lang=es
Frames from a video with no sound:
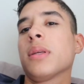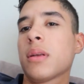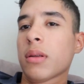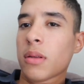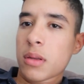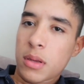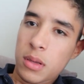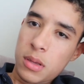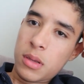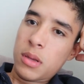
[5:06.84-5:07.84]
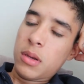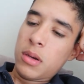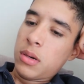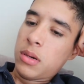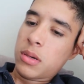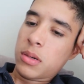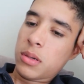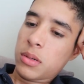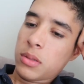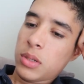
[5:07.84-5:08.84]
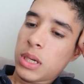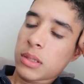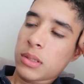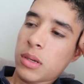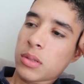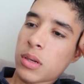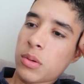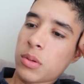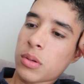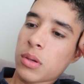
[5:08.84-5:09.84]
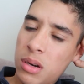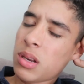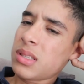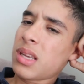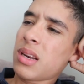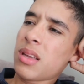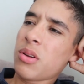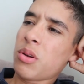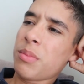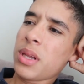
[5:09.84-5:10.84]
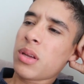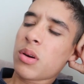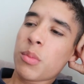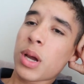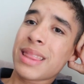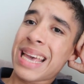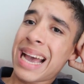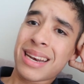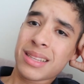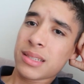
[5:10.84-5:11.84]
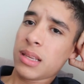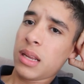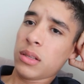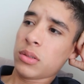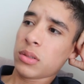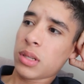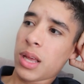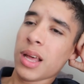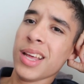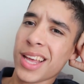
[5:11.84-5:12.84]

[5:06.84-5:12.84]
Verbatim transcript: pasar. Ah. Estoy cansado, se lo juro. Ni siquiera quiero dormir, quiero como que dejar de hacer esto, o sea,